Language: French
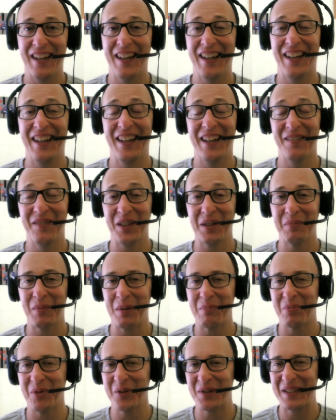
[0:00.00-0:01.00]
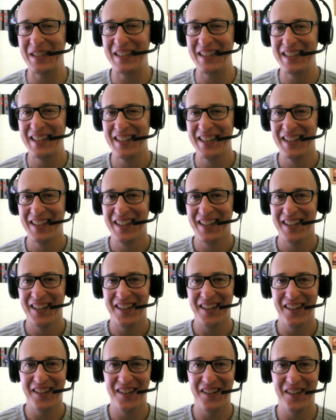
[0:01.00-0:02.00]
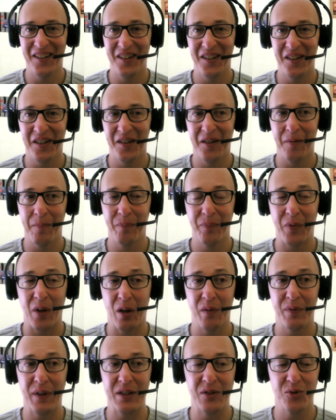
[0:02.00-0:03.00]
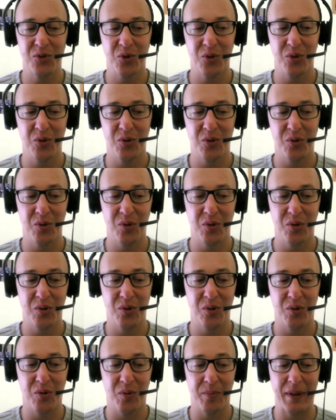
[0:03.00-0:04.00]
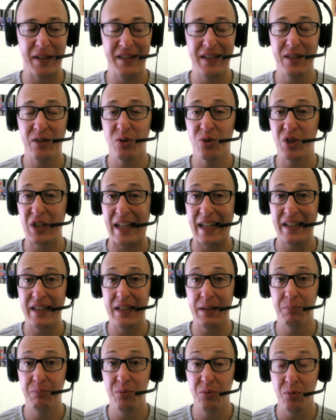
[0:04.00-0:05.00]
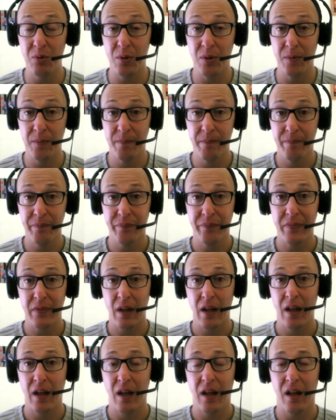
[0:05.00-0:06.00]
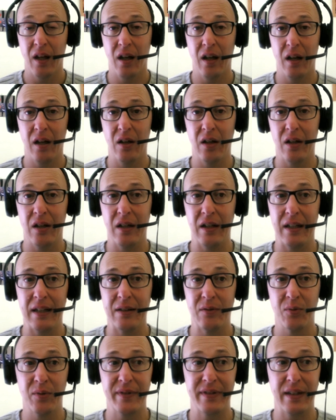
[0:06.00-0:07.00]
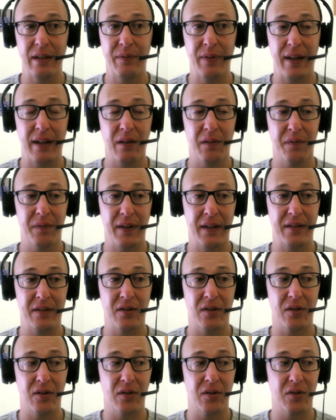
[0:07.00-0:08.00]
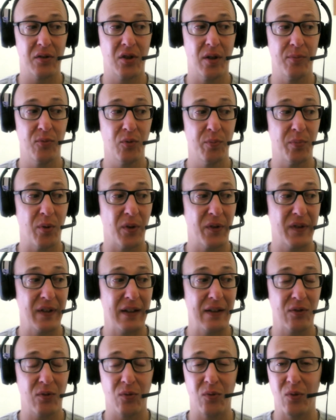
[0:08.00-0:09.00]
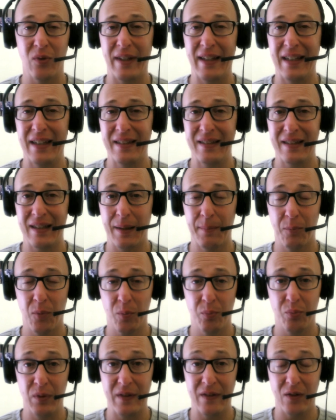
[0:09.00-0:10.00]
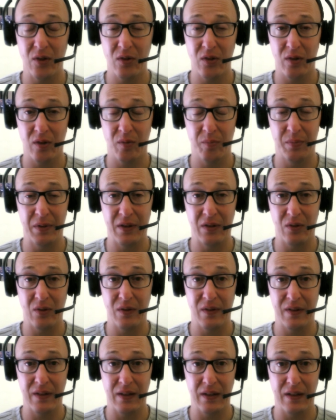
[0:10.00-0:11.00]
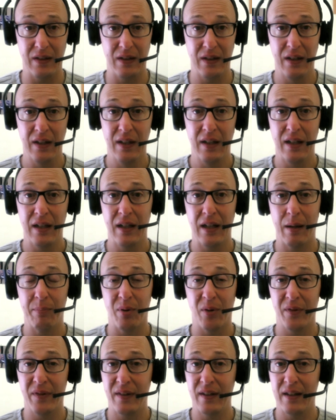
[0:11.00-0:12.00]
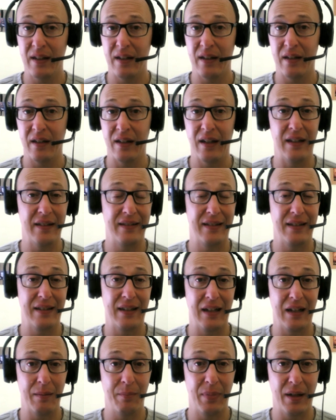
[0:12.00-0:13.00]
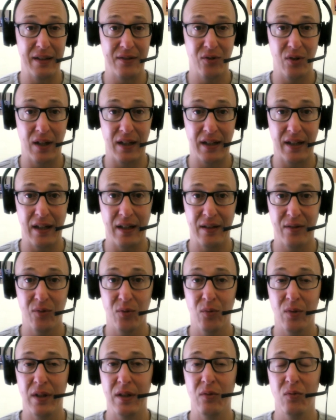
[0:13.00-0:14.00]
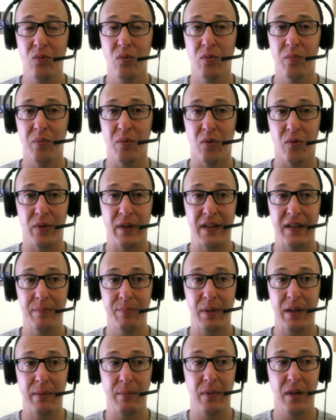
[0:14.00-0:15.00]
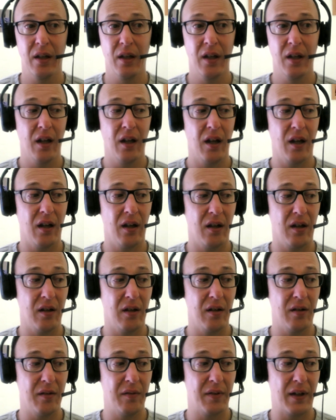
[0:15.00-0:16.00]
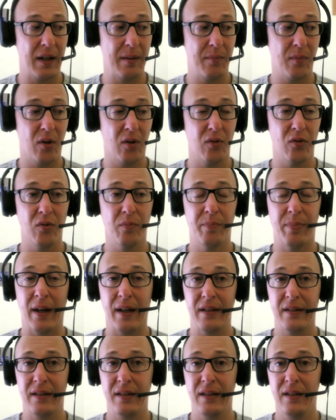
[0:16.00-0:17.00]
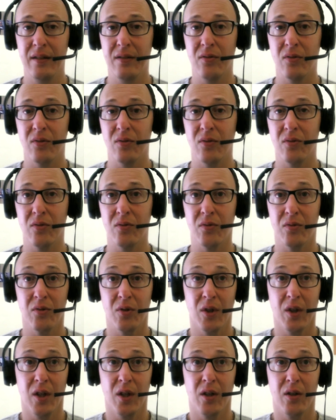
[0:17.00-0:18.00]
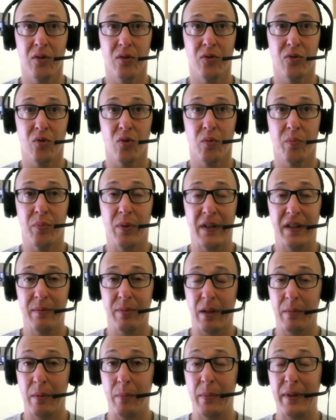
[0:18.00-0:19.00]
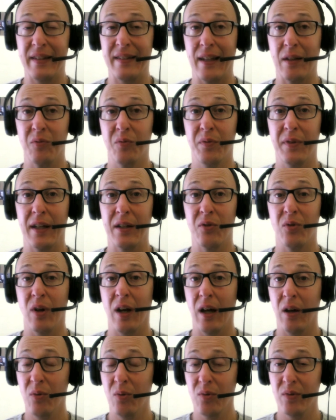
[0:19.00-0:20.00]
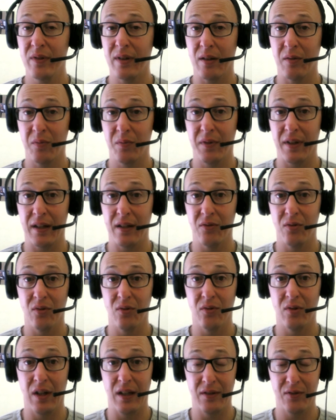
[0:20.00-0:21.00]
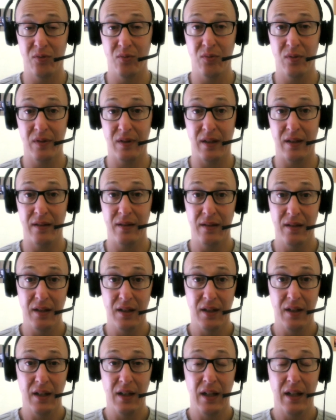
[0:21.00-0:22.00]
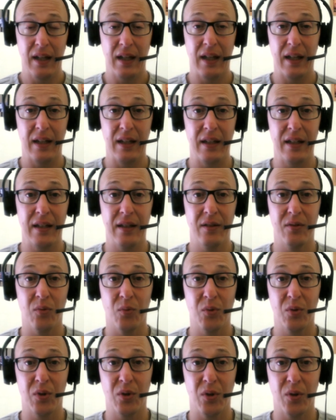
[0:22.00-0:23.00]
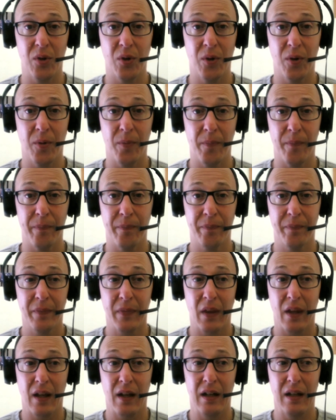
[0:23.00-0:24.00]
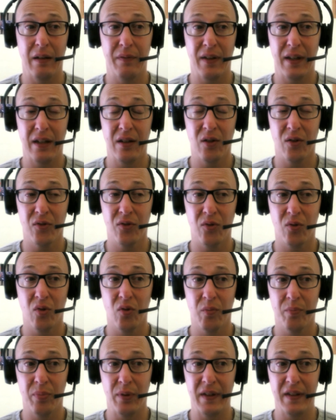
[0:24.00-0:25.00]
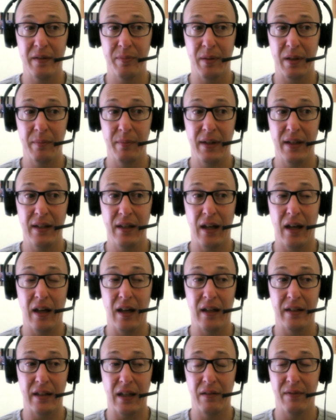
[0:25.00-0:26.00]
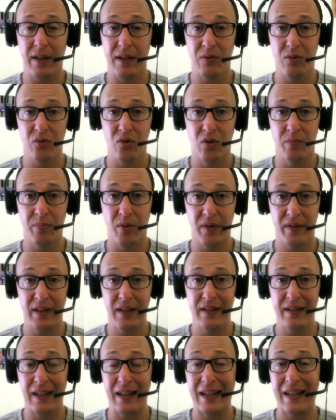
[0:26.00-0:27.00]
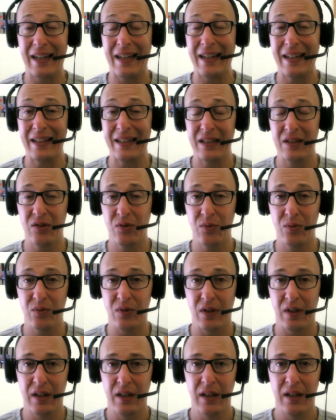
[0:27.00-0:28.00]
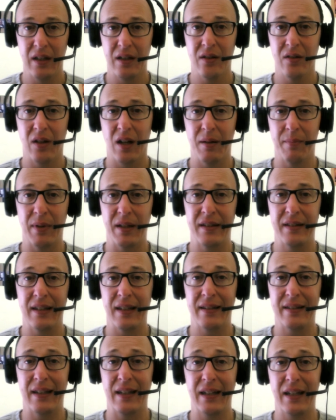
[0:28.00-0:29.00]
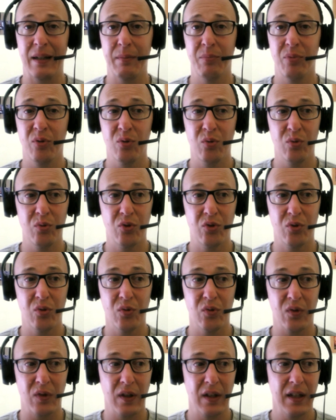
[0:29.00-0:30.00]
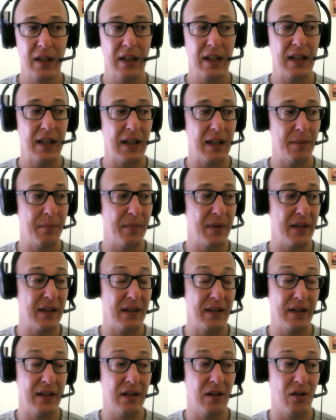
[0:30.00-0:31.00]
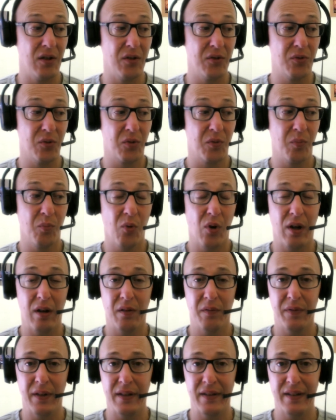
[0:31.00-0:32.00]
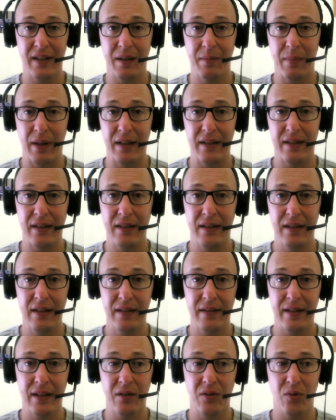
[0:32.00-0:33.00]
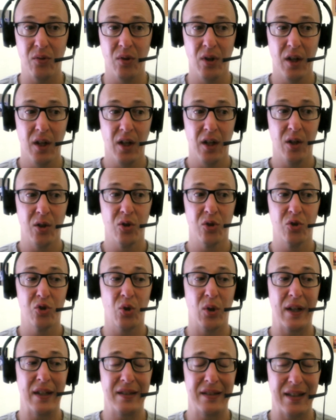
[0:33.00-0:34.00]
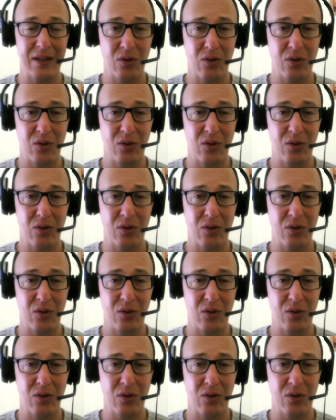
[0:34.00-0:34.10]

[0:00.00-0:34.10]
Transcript: avec ma pensée. Euh, en fait on m'a dit que je créais des bulles euh, et donc c'est vrai en fait, euh, comme nos pensées sont extrêmement puissantes, puisque c'est la pensée, c'est à la base de la création, et nous on, exprime euh, vraiment une partie de, ce qu'on peut exprimer, mais ça nous vient de là-haut, ça nous vient de, la source. Hein. Et donc les fréquences que l'on peut exprimer à, travers notre pensée, ça crée des choses dans la matière, ça crée beaucoup de choses. et donc moi en fait, ce qui m'a été dit, c'est que je restais